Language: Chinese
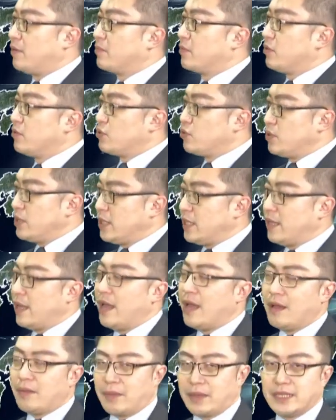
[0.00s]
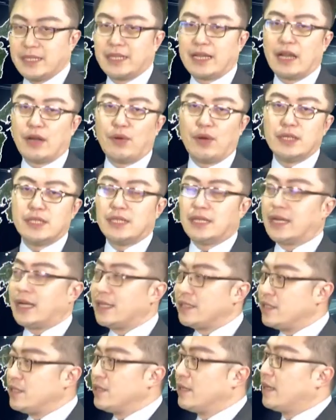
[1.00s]
毋过最近嘛是同款，是
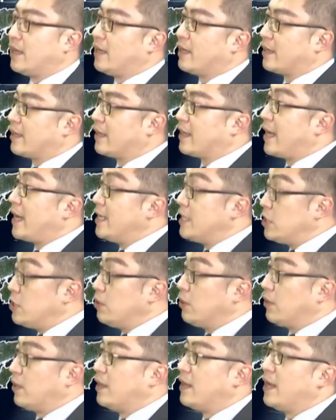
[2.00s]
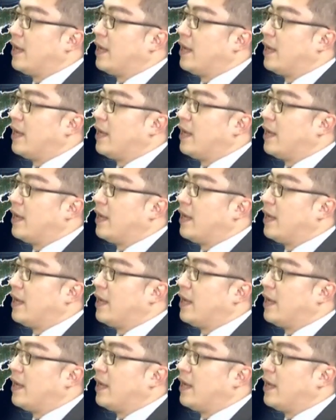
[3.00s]
较较介少哦，